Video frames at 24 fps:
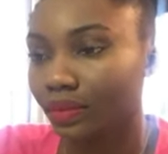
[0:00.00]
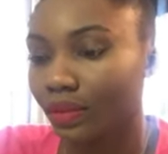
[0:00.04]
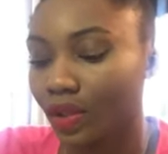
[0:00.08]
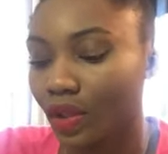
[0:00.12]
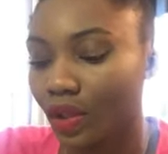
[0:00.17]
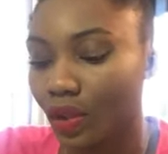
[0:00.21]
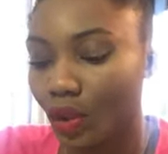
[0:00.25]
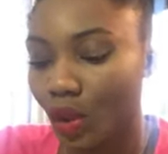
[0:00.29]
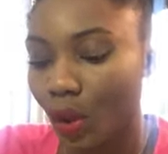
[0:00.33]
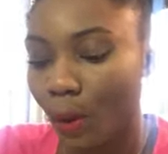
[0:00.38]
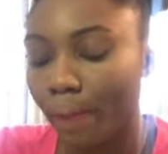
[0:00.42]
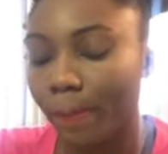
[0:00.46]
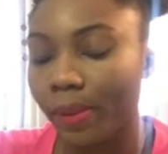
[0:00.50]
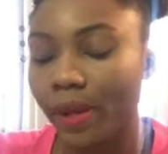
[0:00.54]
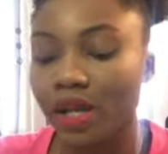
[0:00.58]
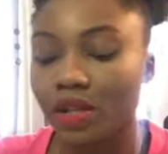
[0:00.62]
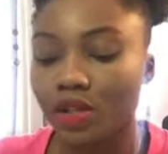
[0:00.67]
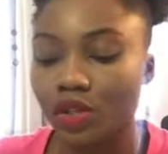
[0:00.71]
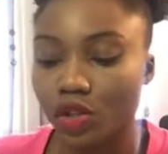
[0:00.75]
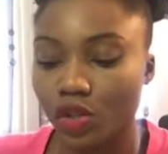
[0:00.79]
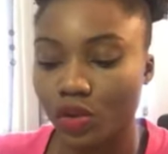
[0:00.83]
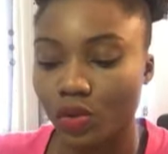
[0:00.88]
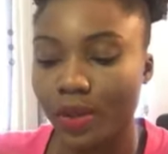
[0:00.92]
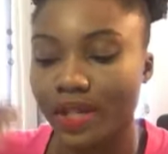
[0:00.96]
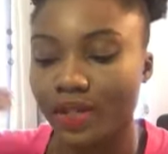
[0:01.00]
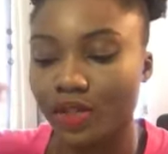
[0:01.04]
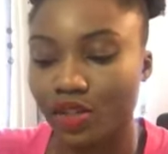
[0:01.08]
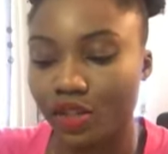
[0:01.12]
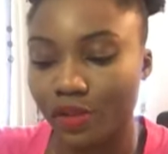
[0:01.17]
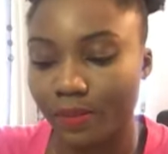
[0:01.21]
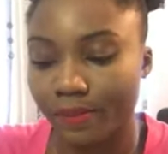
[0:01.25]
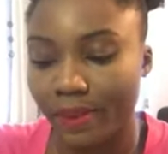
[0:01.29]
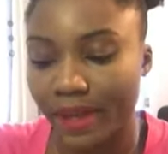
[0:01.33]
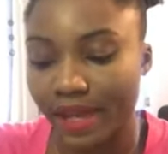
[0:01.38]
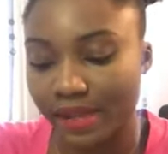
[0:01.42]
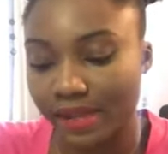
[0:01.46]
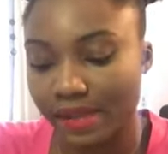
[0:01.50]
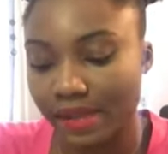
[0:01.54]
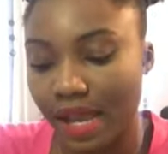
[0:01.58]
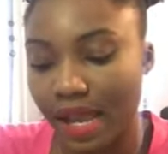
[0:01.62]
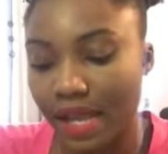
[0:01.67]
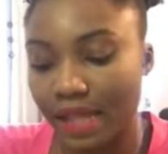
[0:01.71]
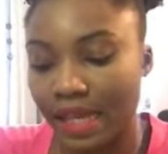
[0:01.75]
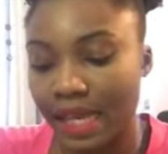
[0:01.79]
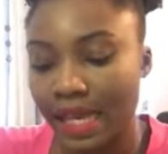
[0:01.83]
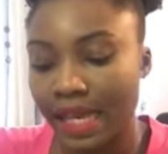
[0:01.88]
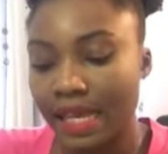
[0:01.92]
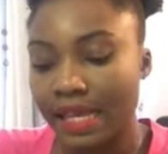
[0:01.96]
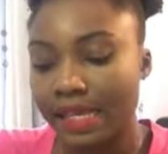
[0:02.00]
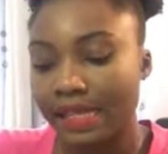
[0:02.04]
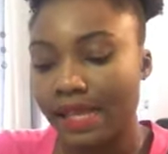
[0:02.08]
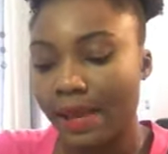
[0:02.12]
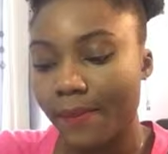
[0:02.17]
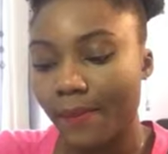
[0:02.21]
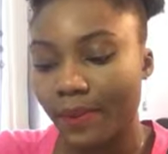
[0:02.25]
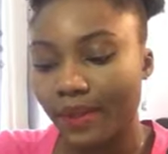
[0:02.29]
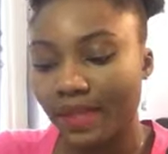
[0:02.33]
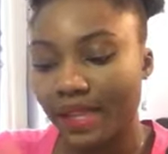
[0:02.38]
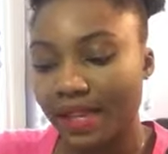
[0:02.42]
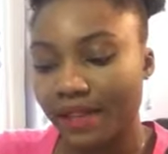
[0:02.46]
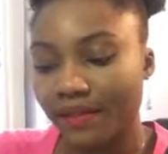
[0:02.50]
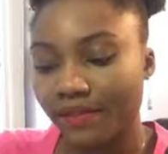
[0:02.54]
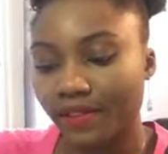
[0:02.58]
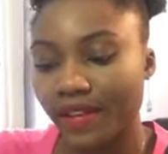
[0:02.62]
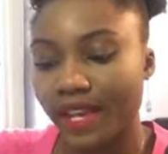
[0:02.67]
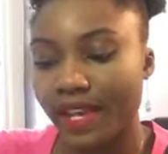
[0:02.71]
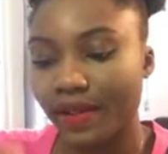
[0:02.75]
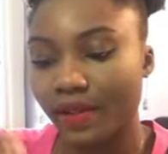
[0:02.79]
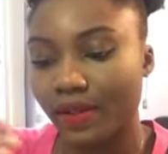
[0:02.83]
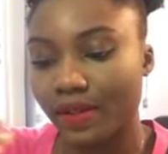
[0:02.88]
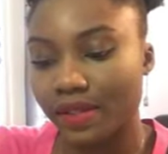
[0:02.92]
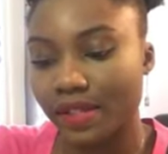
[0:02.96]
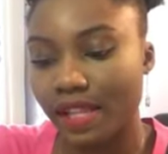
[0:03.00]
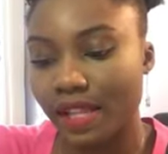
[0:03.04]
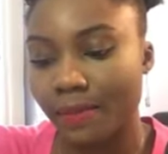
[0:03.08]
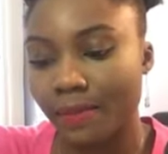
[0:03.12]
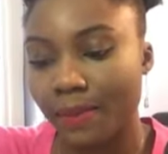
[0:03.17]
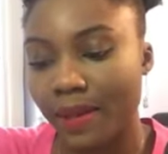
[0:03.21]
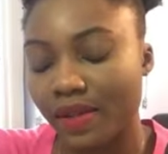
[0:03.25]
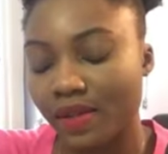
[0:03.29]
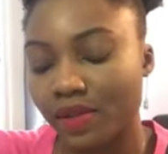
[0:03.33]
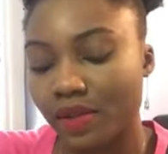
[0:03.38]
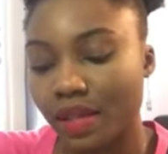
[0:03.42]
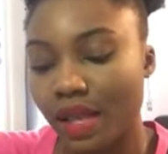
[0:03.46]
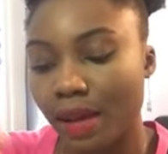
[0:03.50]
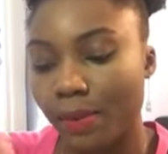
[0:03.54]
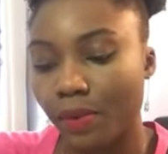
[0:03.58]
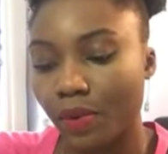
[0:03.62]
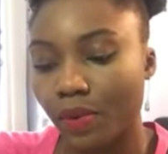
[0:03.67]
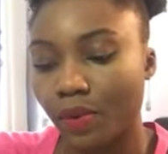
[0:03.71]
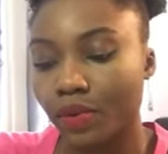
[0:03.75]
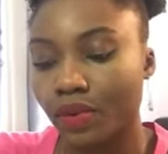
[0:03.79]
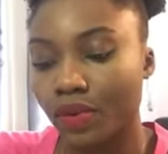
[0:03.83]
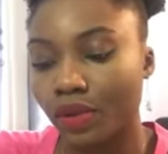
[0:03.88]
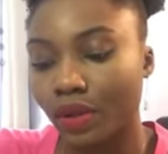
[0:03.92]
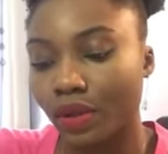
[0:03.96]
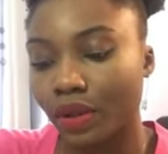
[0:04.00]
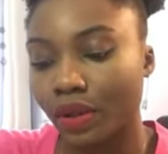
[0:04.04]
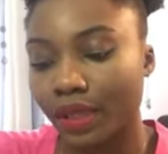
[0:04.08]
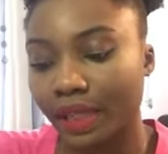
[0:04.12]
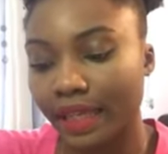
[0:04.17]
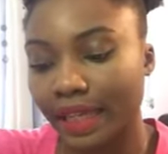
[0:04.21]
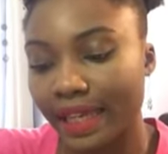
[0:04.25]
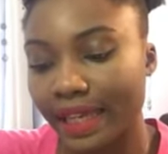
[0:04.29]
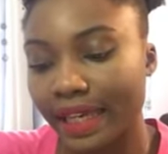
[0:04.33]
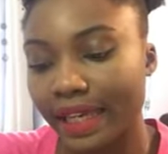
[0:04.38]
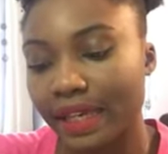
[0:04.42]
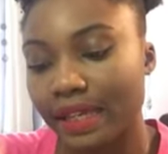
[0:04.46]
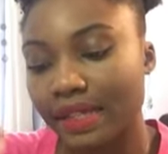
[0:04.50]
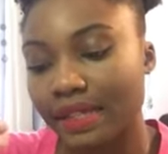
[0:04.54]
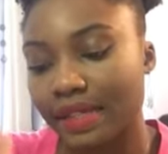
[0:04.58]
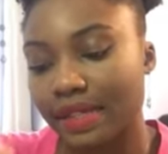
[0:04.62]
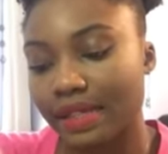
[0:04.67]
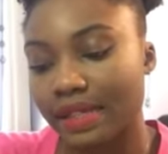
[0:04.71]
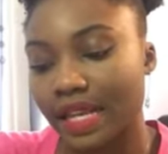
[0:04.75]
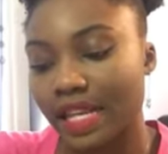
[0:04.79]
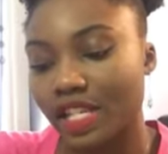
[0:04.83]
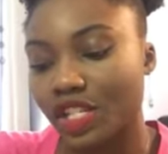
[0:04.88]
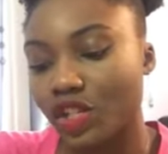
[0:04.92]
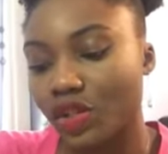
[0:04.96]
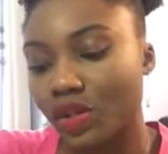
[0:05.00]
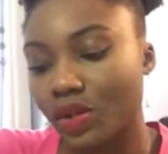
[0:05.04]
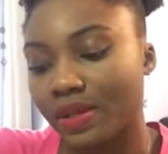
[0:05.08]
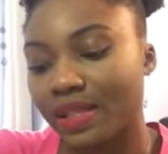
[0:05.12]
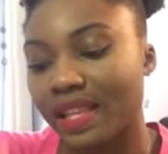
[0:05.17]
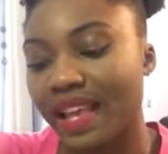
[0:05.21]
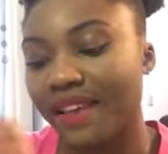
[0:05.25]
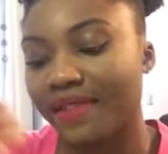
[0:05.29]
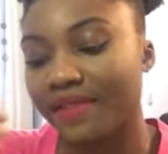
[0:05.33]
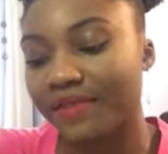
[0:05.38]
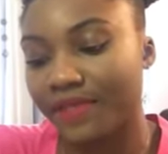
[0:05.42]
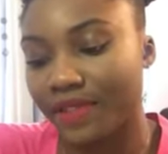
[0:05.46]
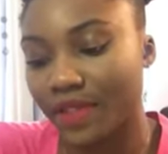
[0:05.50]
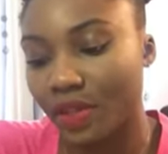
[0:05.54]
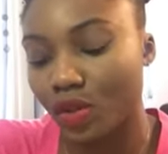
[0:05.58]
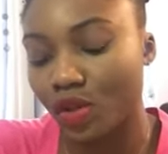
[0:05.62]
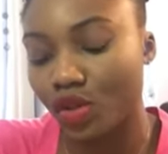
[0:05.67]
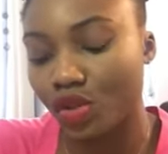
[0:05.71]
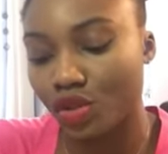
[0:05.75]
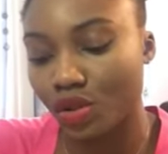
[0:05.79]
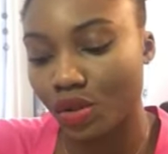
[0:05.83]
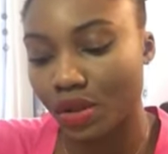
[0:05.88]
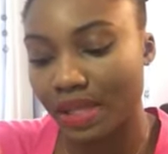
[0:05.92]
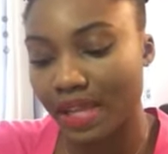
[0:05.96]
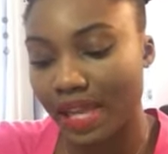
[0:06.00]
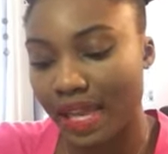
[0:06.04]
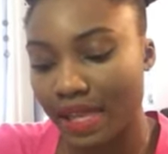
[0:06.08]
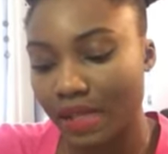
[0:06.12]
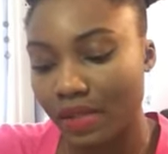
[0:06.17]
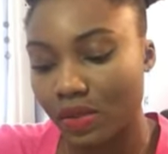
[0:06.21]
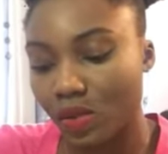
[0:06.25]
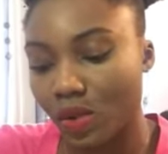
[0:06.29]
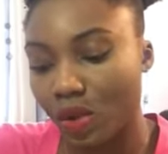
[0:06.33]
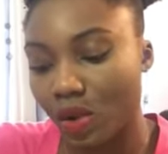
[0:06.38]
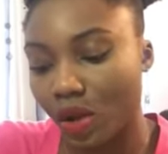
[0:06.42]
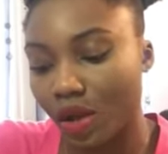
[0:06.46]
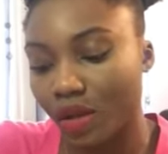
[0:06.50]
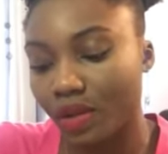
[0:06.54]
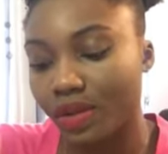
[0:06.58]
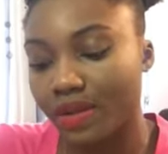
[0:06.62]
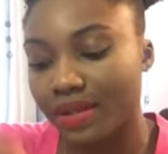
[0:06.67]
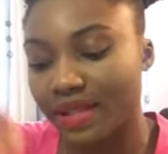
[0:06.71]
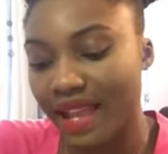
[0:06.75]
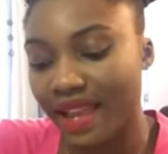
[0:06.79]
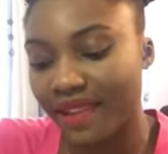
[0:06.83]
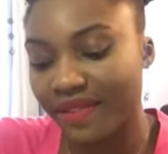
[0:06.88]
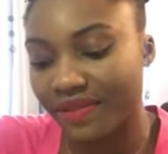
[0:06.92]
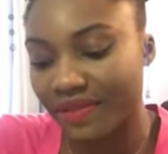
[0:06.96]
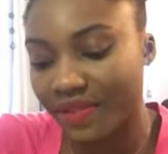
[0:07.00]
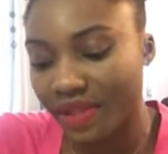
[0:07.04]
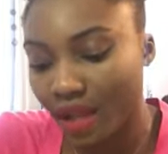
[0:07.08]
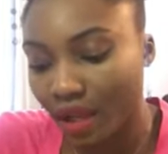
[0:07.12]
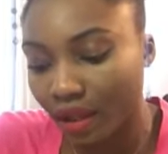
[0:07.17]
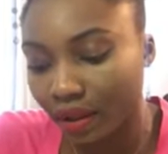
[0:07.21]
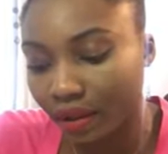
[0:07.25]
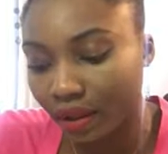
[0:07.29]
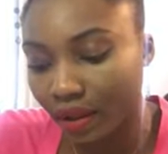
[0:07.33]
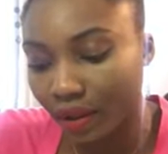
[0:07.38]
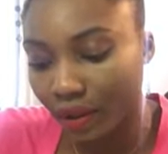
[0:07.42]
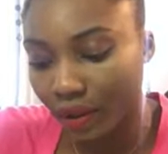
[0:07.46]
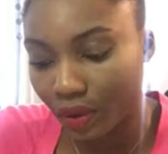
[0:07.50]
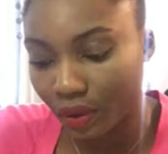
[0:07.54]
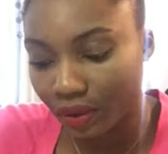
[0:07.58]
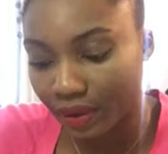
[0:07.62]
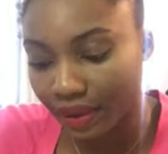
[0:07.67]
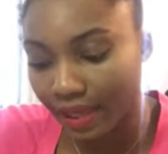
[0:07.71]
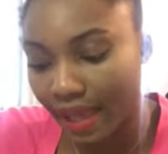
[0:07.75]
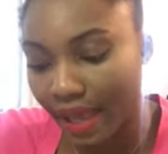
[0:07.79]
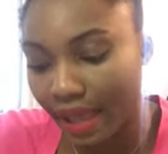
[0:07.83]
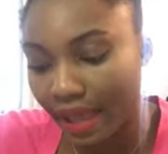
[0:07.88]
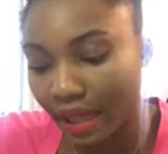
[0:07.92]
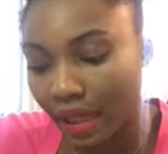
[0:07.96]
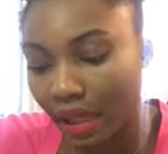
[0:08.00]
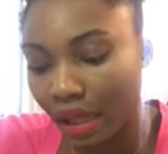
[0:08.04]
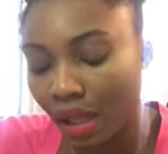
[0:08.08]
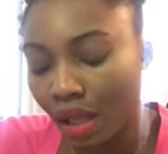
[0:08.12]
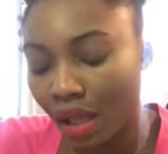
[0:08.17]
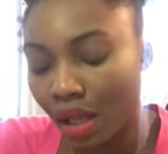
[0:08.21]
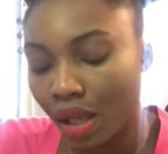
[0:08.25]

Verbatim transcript: you know, prendre soin d'une personne. C'est peut-être vrai que cette personne a beaucoup de regrets quand il s'agit de sa vie de jeunesse ou encore de sa vie en tant que telle.